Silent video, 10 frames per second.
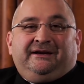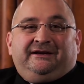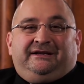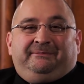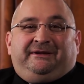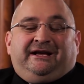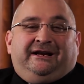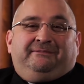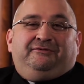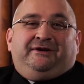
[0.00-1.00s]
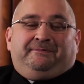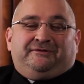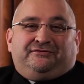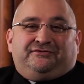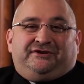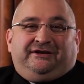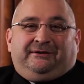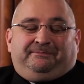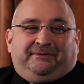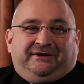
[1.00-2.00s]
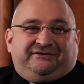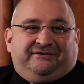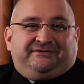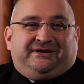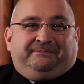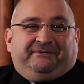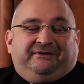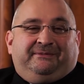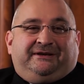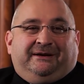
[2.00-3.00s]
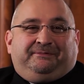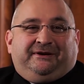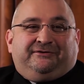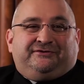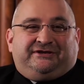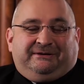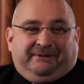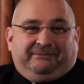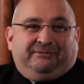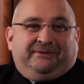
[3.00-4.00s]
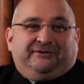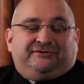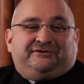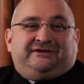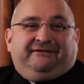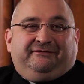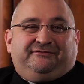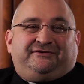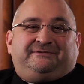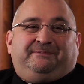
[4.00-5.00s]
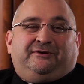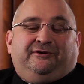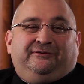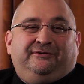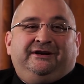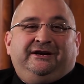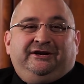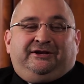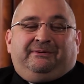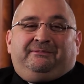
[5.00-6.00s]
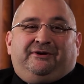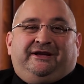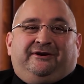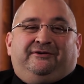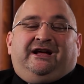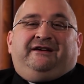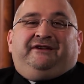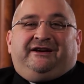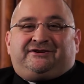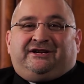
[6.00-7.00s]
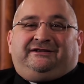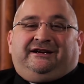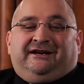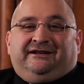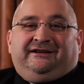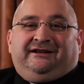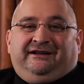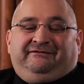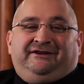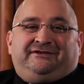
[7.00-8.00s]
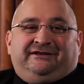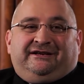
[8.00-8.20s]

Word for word: Gdyby dalej był nieposłuszny, to podejrzewam, że na pewnym etapie jego życia Pan Bóg by go zostawił już w spokoju i to by była jego największa tragedia. Największa